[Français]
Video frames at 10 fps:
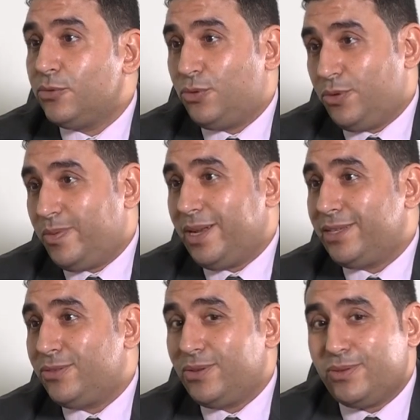sur
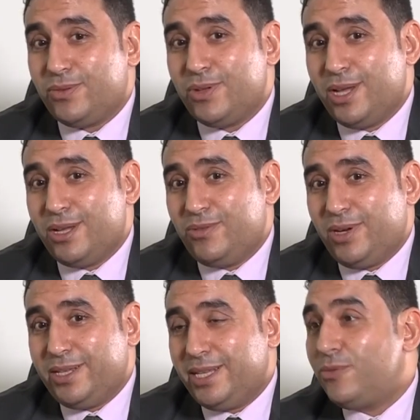place de,
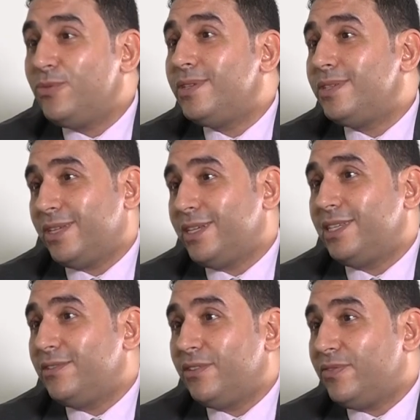la, des Tunisiens
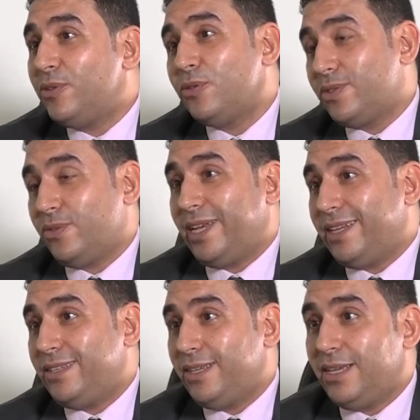qui vivaient dans ce
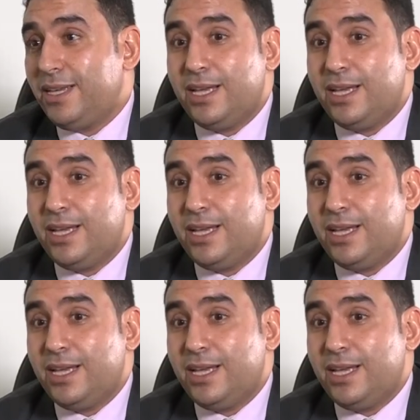quartier. Et c'est